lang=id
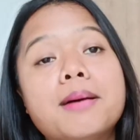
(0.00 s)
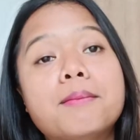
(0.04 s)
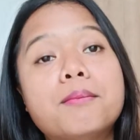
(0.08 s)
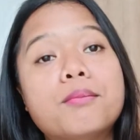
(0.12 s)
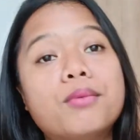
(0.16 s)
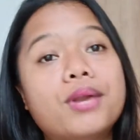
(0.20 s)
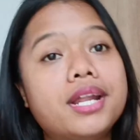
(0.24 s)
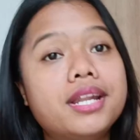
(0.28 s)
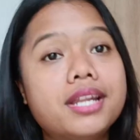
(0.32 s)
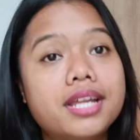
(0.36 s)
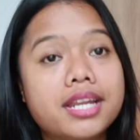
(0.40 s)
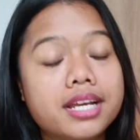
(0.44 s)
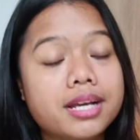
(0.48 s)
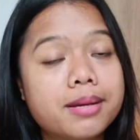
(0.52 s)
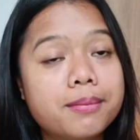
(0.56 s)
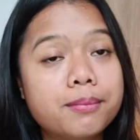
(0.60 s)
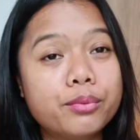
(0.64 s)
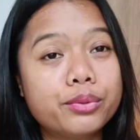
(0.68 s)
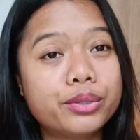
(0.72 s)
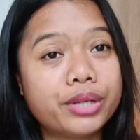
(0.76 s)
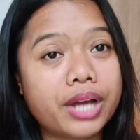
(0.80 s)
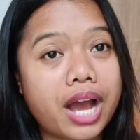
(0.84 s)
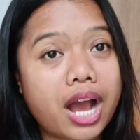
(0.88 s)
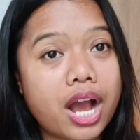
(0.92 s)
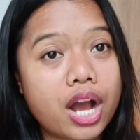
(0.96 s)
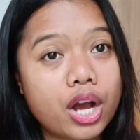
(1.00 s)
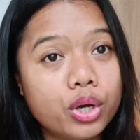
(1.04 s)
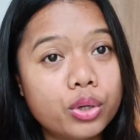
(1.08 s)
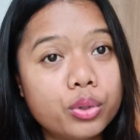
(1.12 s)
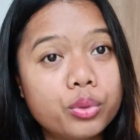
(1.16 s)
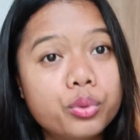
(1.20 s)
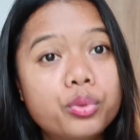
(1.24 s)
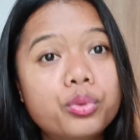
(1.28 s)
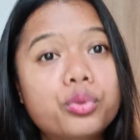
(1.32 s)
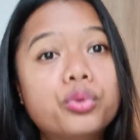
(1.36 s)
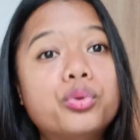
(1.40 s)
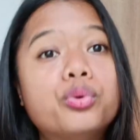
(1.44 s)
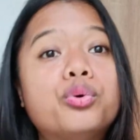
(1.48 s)
mulai dari kebun
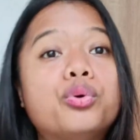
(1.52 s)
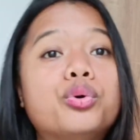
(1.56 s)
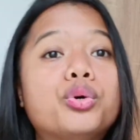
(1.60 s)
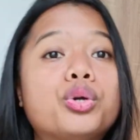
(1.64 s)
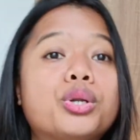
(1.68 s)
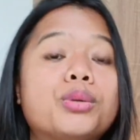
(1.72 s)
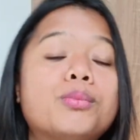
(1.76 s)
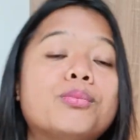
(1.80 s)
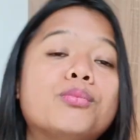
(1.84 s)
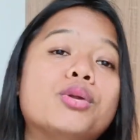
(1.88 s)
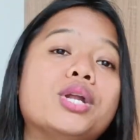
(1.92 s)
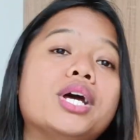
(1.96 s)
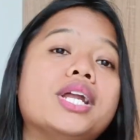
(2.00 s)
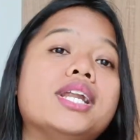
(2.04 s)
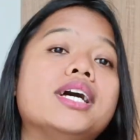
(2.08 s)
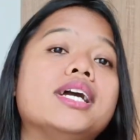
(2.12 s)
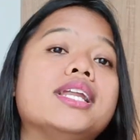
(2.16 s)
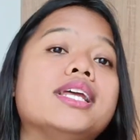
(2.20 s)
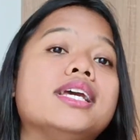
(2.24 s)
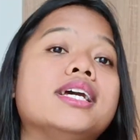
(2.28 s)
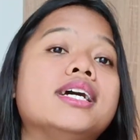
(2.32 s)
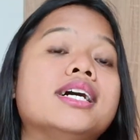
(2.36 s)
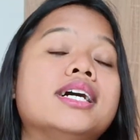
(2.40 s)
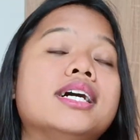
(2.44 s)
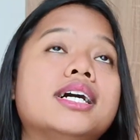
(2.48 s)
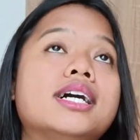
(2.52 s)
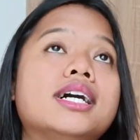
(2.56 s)
anggur mulai dari